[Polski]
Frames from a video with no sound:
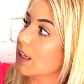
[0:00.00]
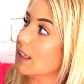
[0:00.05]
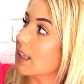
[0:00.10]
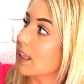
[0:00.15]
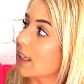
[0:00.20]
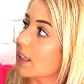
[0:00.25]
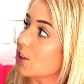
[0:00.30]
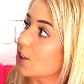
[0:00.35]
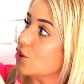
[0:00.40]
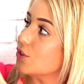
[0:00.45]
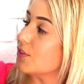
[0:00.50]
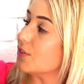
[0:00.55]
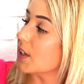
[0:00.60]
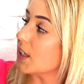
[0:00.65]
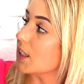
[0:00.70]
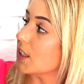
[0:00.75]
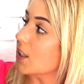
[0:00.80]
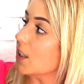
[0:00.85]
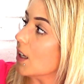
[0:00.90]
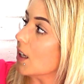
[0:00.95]
takie
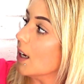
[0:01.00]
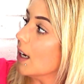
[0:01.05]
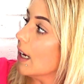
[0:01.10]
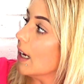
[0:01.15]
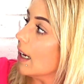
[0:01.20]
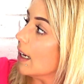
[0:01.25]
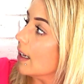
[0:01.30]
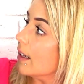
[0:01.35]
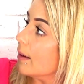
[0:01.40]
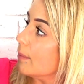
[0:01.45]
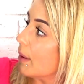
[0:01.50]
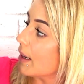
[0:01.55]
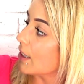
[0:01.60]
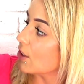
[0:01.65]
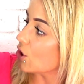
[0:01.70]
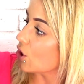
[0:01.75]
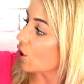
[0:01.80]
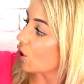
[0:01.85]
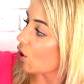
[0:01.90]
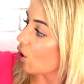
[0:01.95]
ćwieki, e,
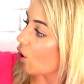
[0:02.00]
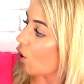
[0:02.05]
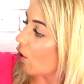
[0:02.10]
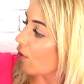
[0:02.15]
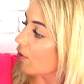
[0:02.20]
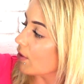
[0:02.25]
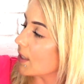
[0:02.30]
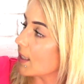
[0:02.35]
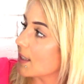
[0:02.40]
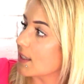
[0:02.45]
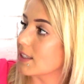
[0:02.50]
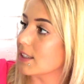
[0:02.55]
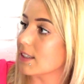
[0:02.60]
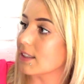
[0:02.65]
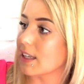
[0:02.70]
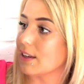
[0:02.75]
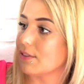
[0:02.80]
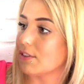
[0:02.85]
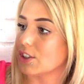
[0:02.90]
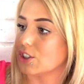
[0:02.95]
bardziej rokowy styl
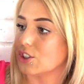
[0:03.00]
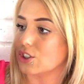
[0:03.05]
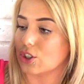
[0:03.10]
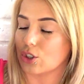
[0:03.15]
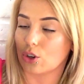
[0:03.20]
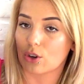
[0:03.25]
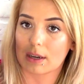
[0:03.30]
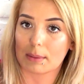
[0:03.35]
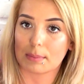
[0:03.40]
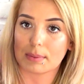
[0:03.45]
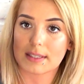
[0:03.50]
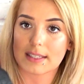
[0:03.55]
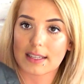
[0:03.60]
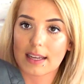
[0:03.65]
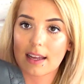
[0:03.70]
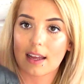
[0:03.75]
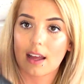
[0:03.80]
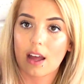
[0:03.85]
tej właśnie torebce.